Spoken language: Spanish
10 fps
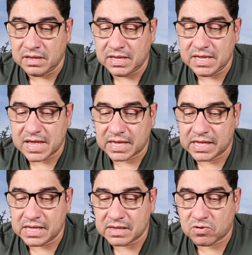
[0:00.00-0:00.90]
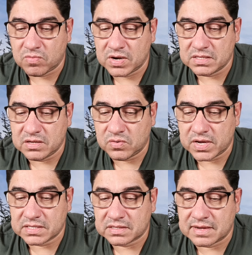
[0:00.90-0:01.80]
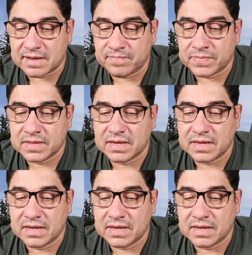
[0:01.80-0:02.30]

Y aquí, como les digo, esta,